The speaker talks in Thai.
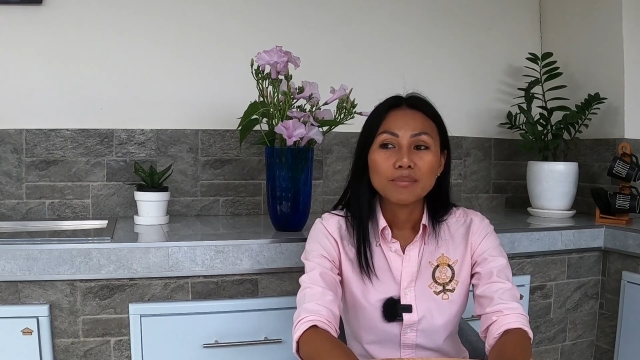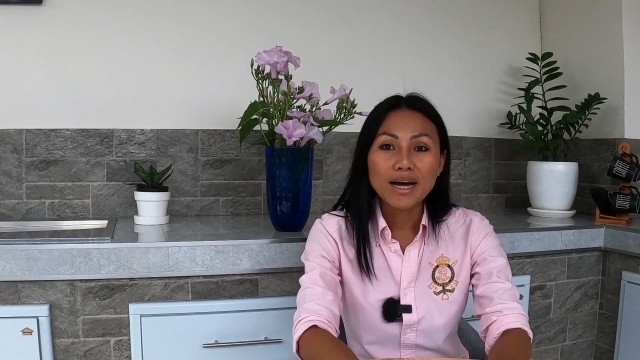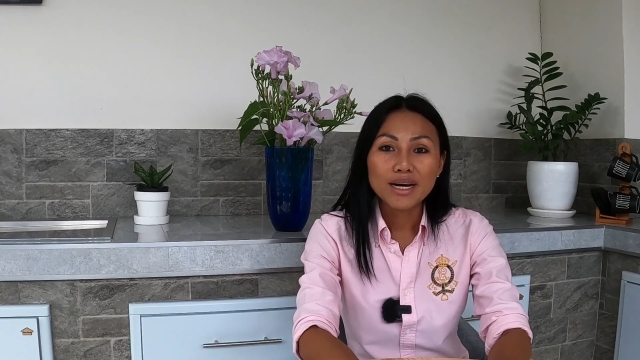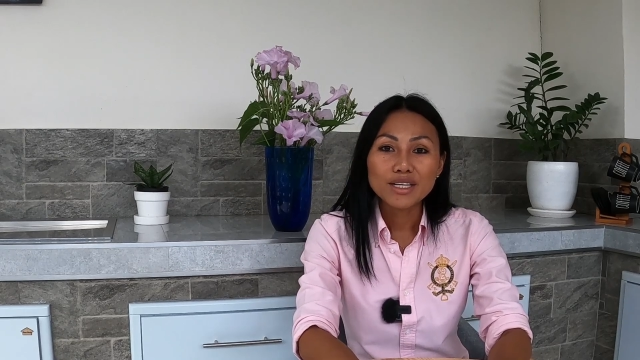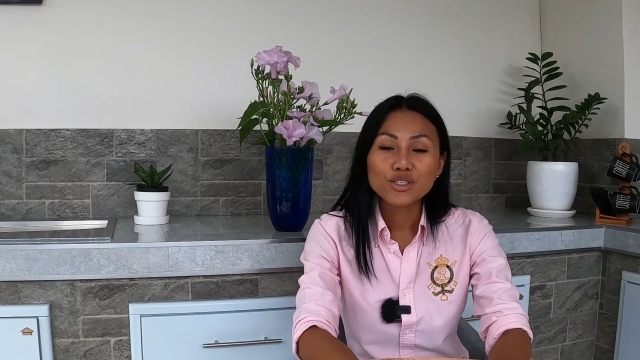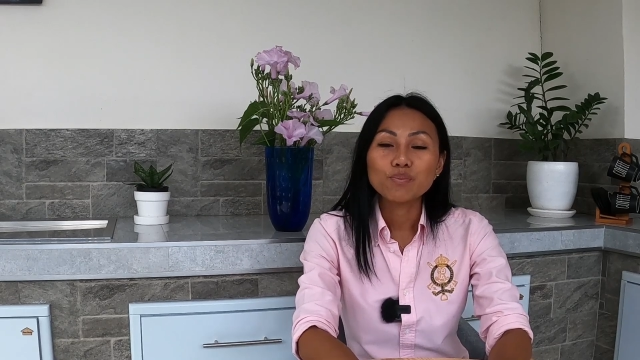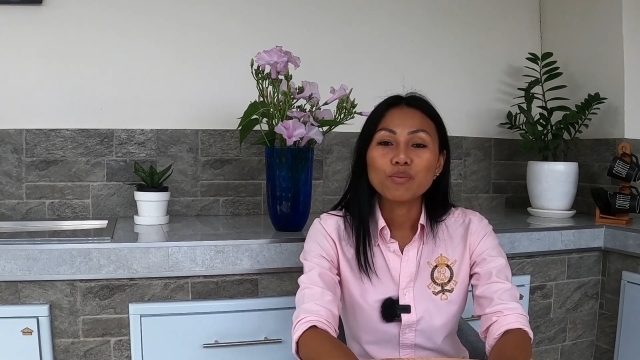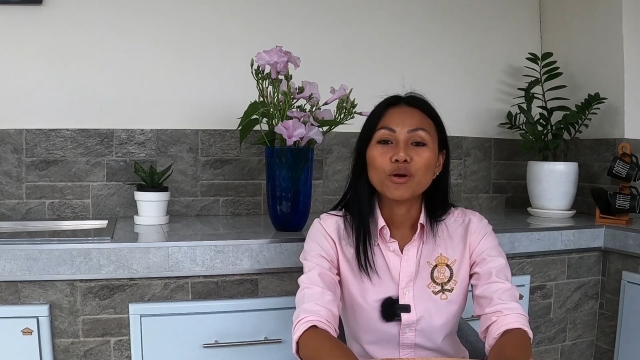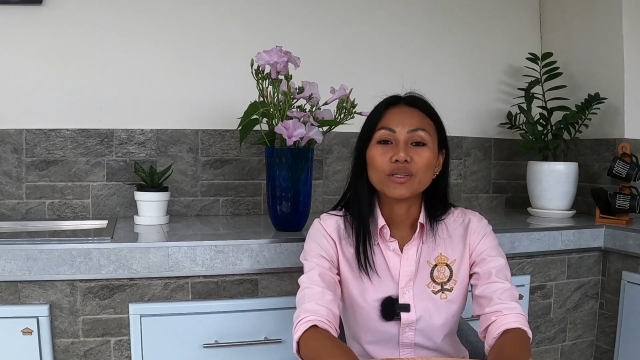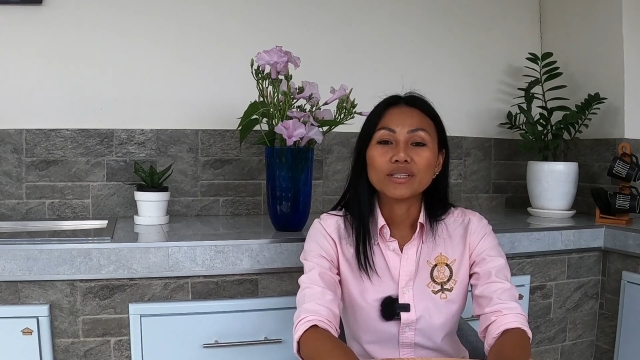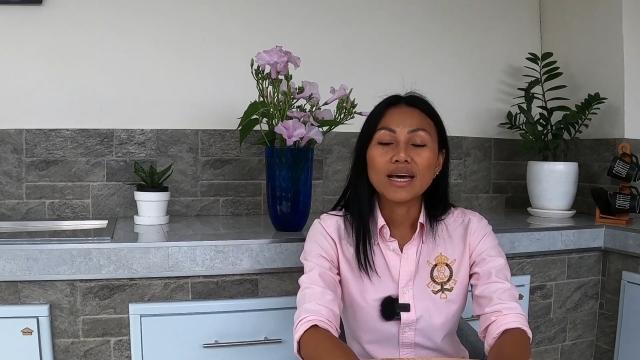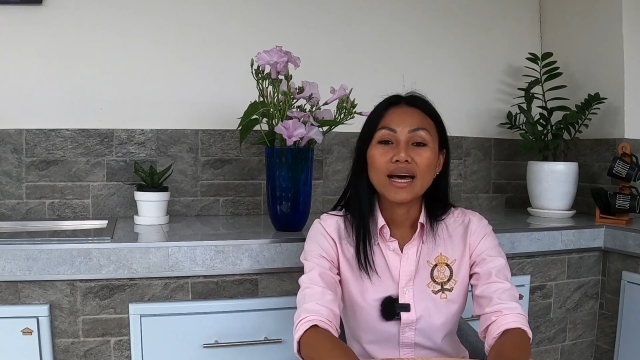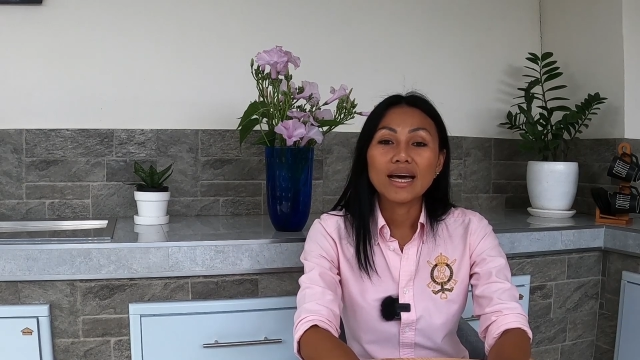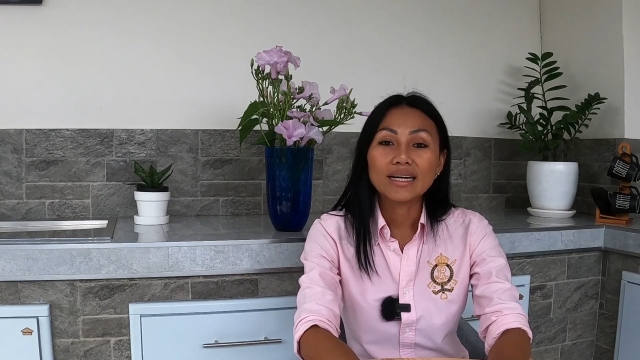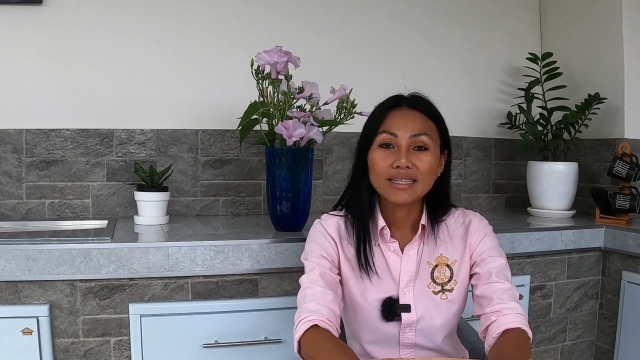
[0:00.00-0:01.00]
พาสปอร์ต
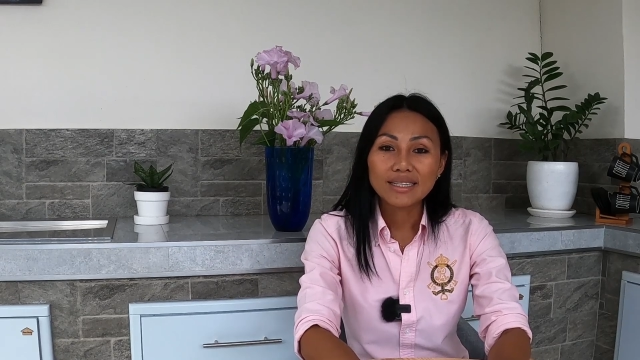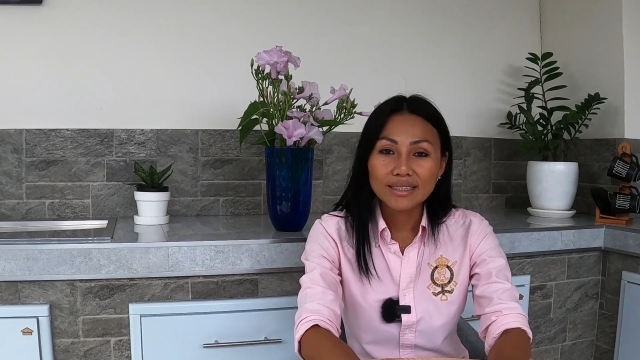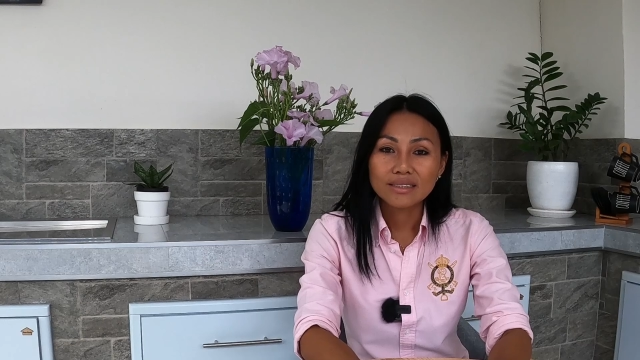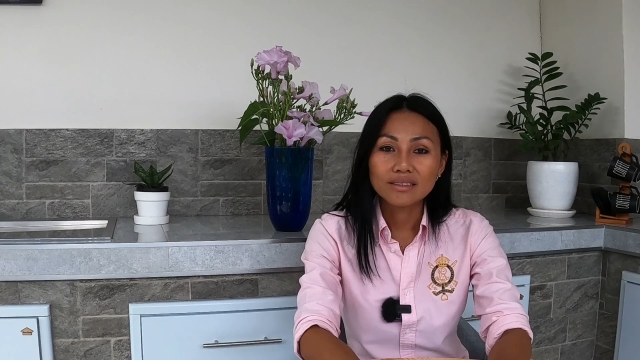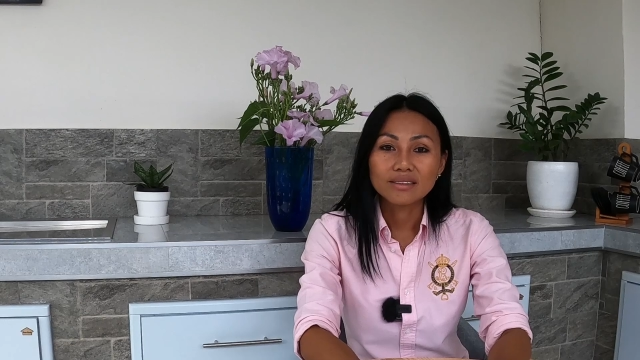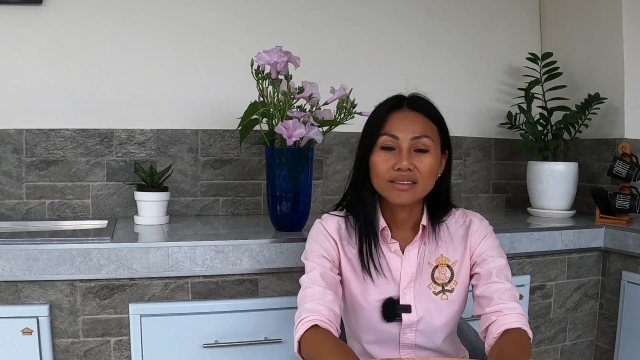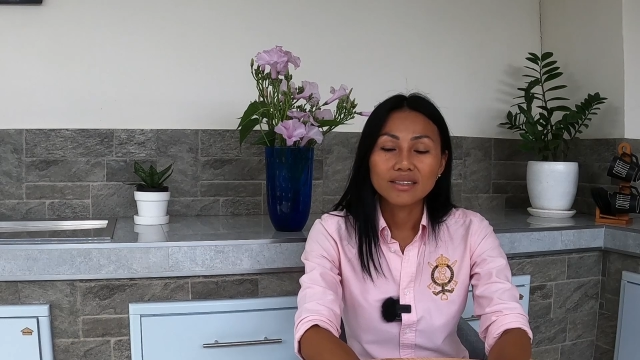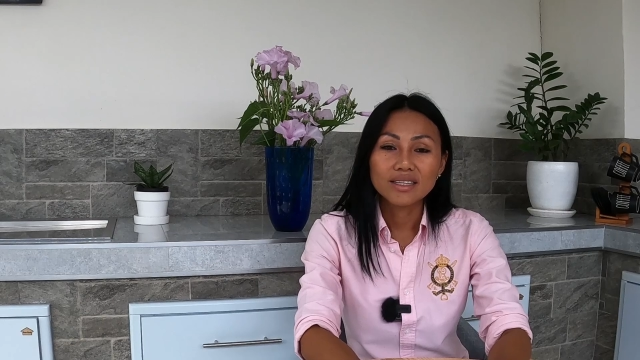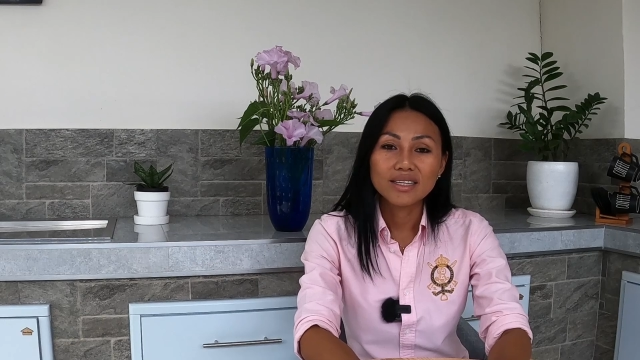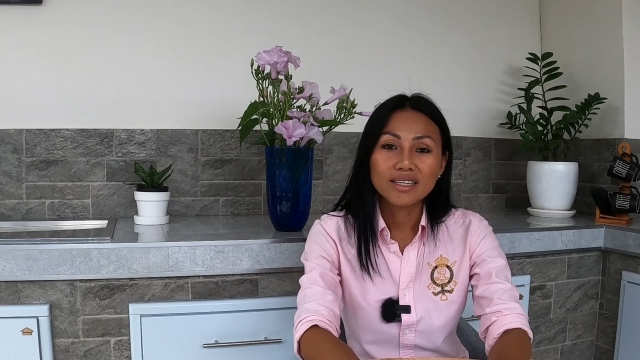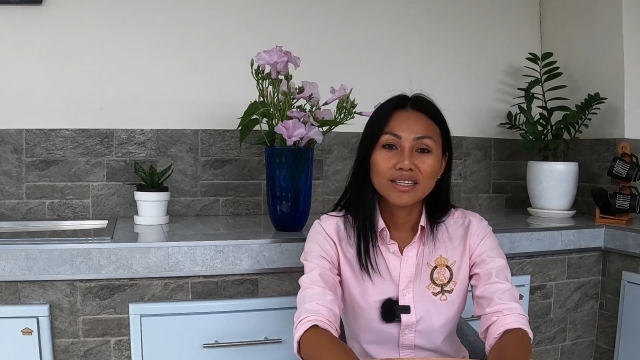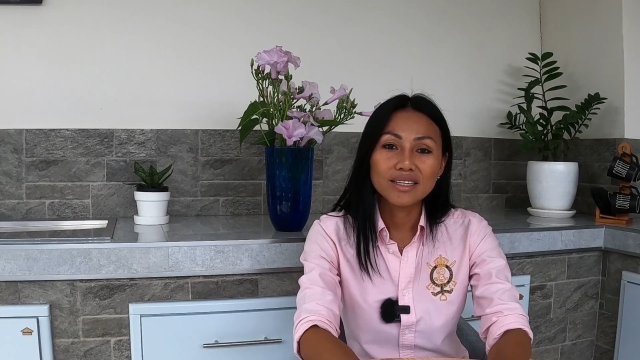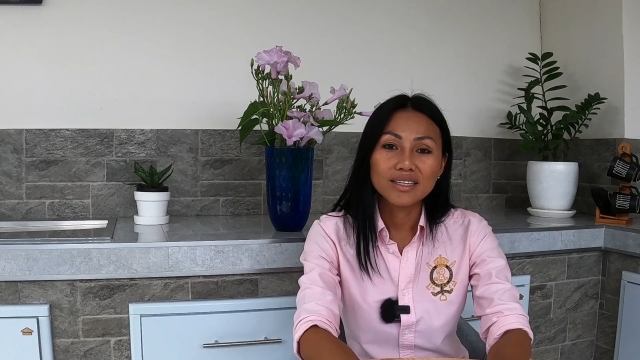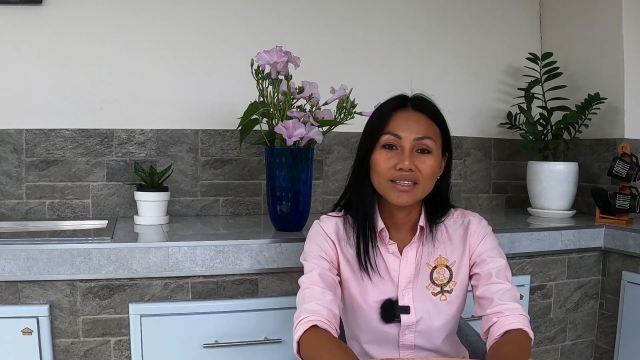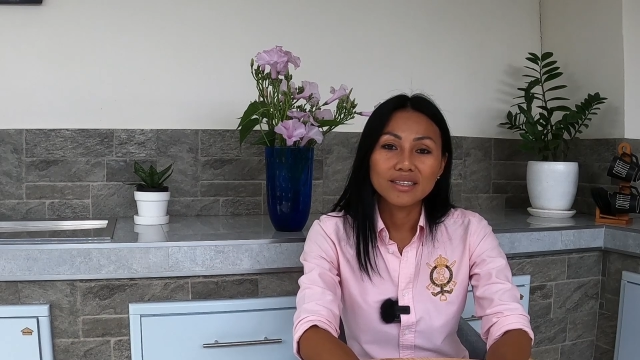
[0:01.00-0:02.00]
อังกฤษ
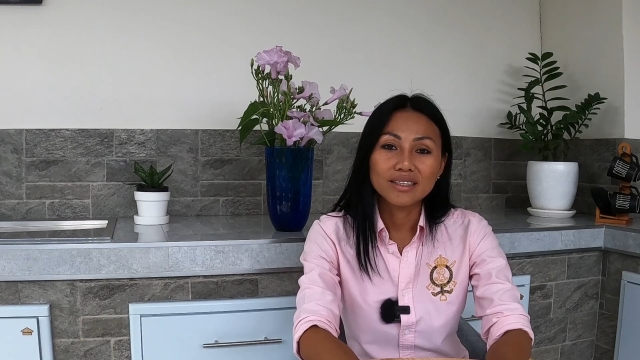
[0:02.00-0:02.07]
ที่